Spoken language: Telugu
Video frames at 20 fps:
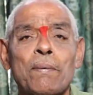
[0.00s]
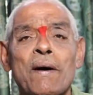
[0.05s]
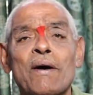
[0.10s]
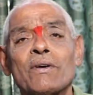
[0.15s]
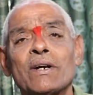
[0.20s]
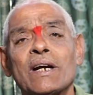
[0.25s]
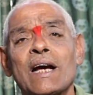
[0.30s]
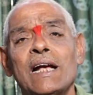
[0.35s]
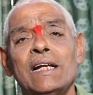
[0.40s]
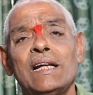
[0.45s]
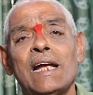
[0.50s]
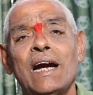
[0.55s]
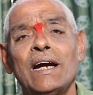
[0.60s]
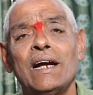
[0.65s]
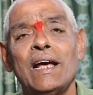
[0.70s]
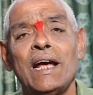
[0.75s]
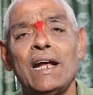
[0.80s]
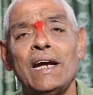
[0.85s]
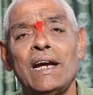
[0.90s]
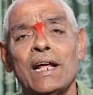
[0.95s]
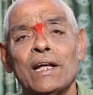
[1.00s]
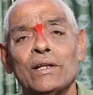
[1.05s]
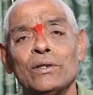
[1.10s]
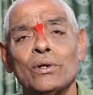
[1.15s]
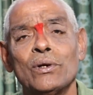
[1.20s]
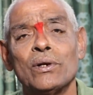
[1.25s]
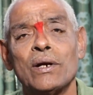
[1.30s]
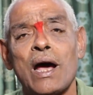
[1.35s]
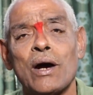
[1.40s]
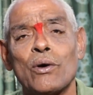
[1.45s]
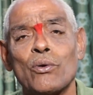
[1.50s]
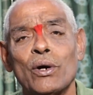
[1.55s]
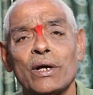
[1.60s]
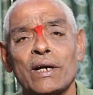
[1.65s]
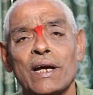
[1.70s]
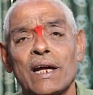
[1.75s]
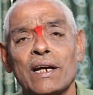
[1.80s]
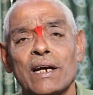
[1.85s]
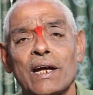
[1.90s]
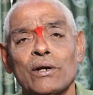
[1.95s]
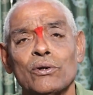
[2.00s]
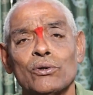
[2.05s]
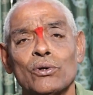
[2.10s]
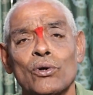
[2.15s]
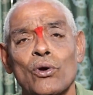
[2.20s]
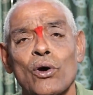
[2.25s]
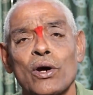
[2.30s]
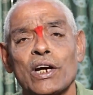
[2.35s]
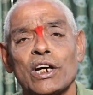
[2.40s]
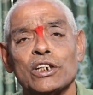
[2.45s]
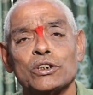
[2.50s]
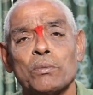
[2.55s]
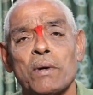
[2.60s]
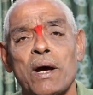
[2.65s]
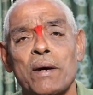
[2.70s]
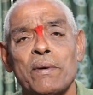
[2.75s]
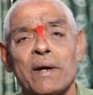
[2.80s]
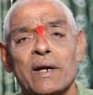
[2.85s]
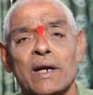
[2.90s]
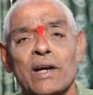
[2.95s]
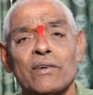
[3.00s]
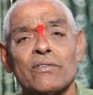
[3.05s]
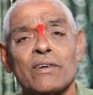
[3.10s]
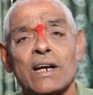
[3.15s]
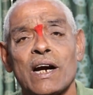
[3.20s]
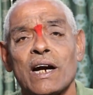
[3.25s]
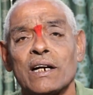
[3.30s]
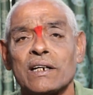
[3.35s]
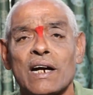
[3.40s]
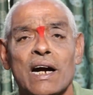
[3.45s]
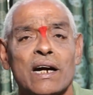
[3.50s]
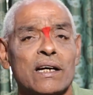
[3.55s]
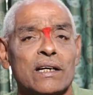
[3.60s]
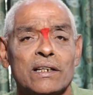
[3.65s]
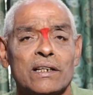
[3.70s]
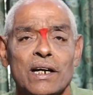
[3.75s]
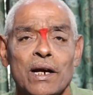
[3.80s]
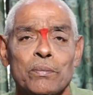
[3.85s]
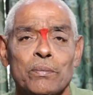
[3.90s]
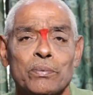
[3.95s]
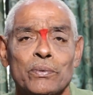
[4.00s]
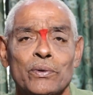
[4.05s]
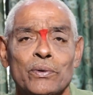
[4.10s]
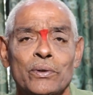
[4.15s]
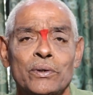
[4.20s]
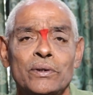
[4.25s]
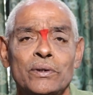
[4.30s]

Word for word: పవన్ కళ్యాణ్ ఏం లేదు నా కొడుకే నయం లోకేష్ బాబే నయం అని అంటాడు కదా రేపు